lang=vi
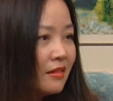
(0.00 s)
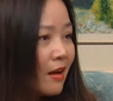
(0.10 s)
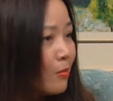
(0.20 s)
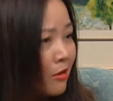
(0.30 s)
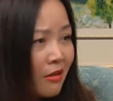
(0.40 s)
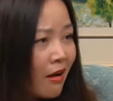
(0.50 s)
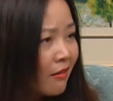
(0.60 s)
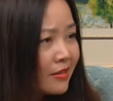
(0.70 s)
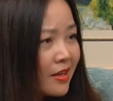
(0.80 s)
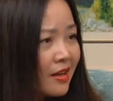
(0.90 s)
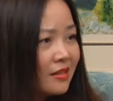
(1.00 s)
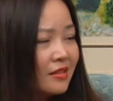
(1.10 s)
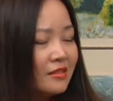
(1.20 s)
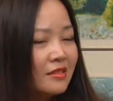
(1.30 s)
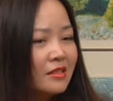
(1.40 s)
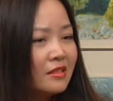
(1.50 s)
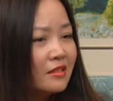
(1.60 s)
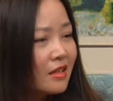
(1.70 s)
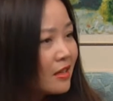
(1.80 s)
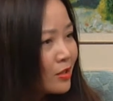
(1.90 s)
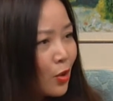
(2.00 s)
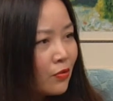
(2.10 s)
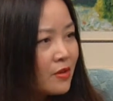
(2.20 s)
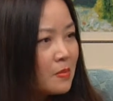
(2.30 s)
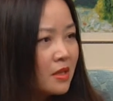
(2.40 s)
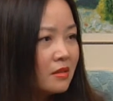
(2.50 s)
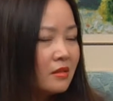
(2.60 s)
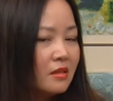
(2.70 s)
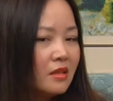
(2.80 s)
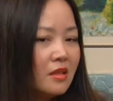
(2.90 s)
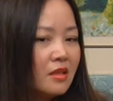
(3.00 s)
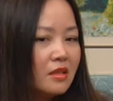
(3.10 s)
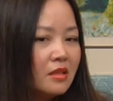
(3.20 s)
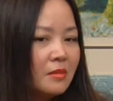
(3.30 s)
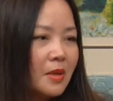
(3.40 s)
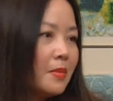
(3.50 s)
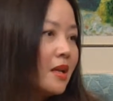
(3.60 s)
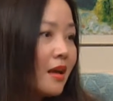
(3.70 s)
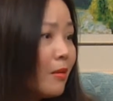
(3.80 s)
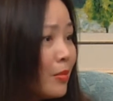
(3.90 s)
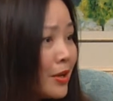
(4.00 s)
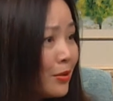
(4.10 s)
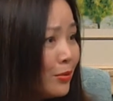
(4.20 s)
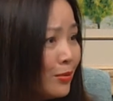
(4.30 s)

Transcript: Không có con gì hết á Rất là tốt với mình Nhưng mà mình lại không yêu